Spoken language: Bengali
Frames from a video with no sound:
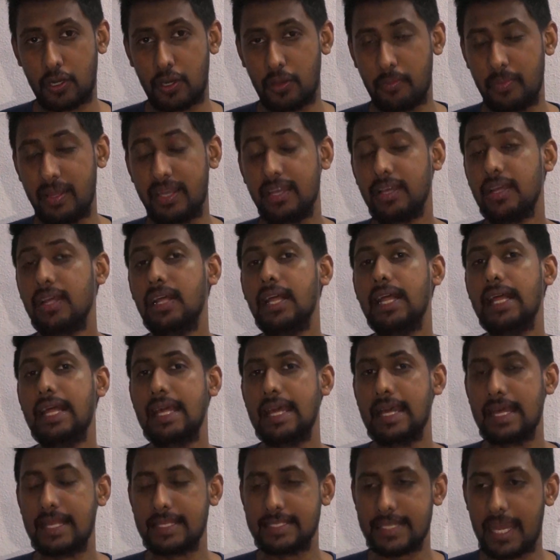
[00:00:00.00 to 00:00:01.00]
করা হবে
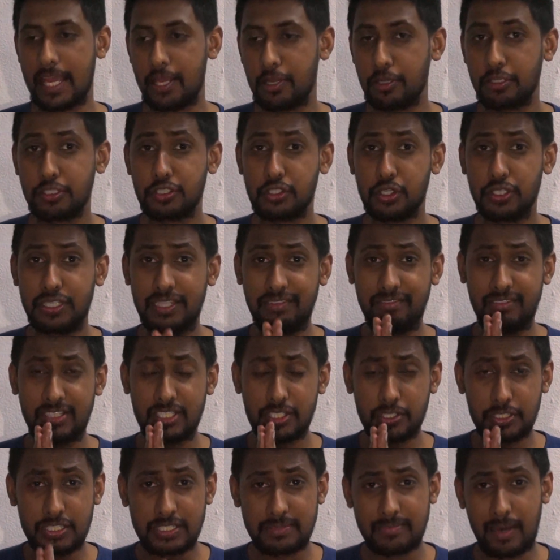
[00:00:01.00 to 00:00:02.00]
যাই হোক যদি
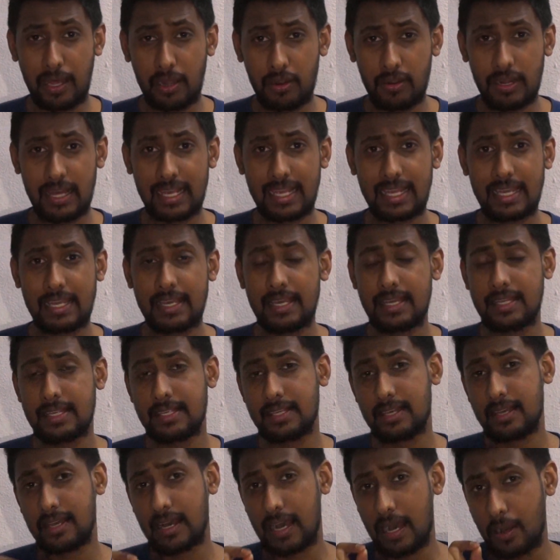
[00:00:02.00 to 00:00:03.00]
ভিডিওটি ভালো লাগে
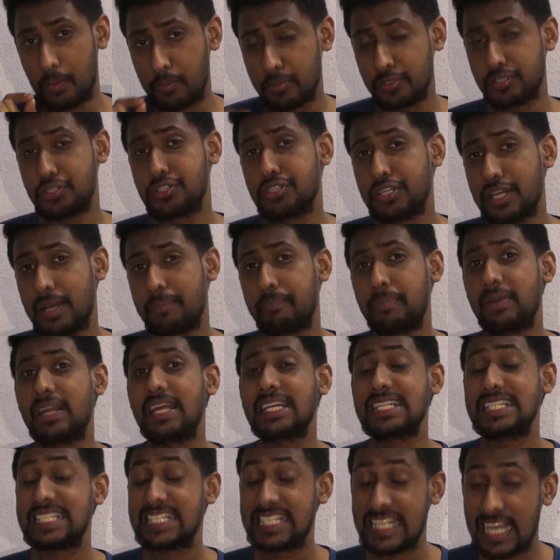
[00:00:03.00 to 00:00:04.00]
অবশ্যই
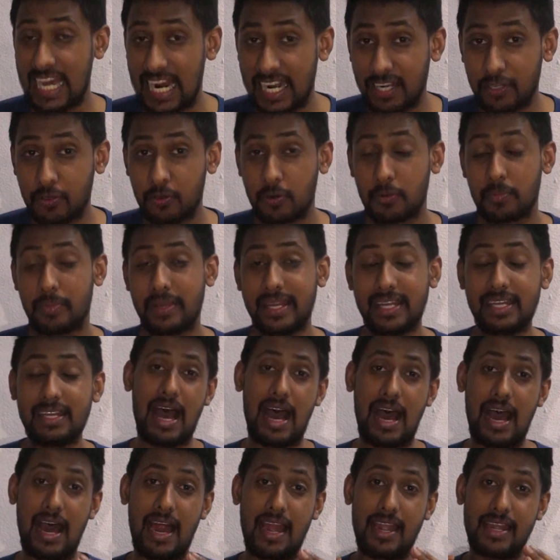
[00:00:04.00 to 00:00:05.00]
আপনারা শেয়ার করবেন
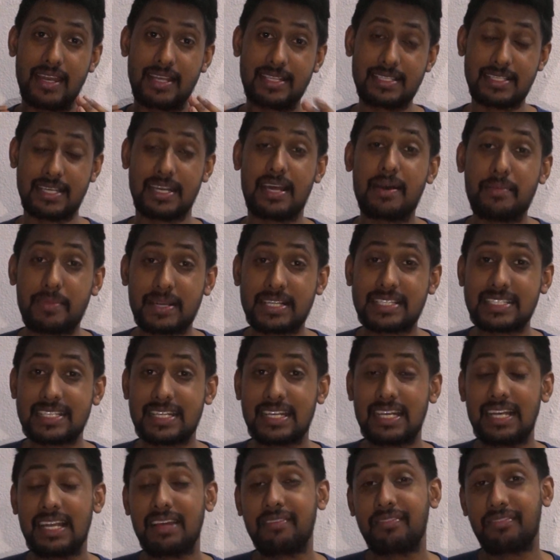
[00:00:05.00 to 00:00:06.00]
আর যারা আমার
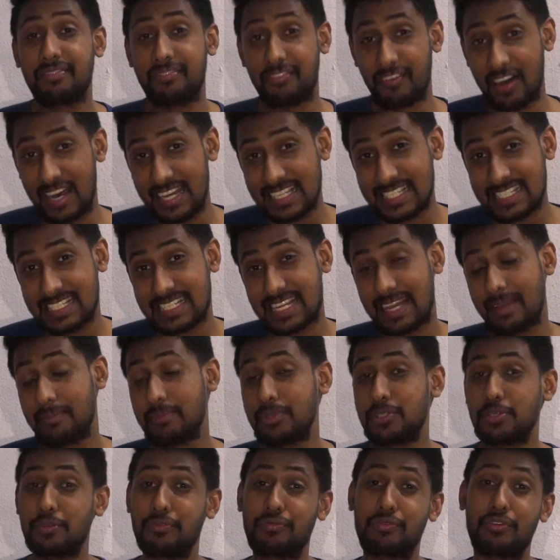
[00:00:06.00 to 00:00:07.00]
চ্যানেলে ফার্স্ট টাইম
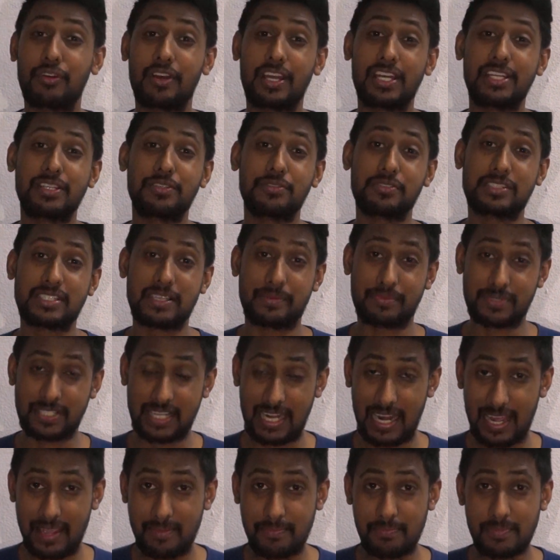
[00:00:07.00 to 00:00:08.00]
ডোন্ট ফরগেট টু
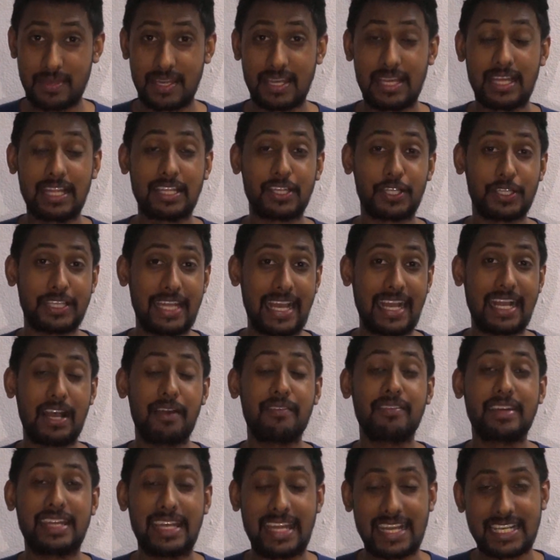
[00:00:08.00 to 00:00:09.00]
সাবস্ক্রাইব তো দেখা
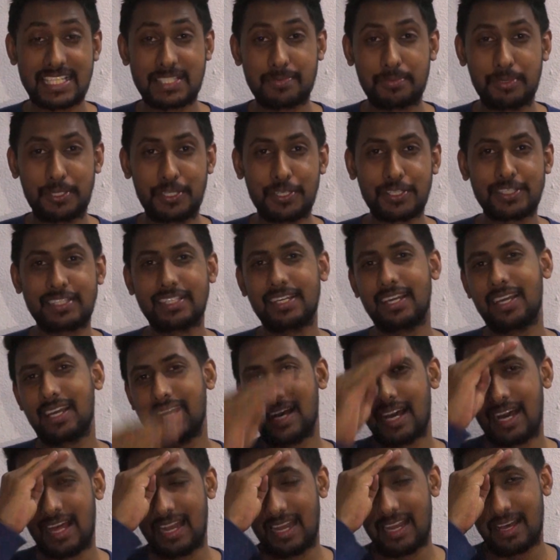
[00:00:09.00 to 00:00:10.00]
হবে নেক্সট ভিডিওতে
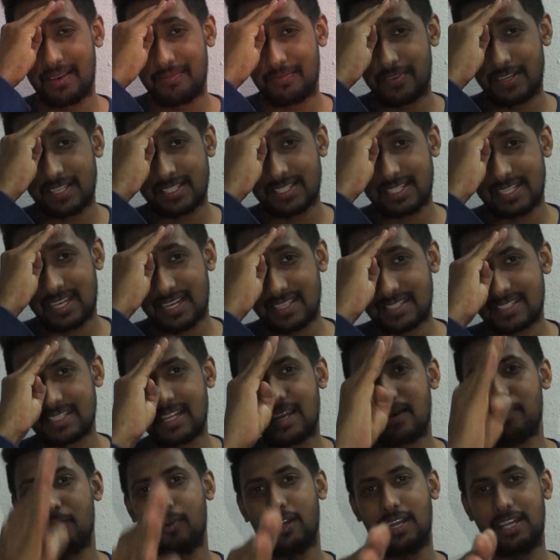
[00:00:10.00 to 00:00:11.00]
আল্লাহ হাফেজ আসসালামু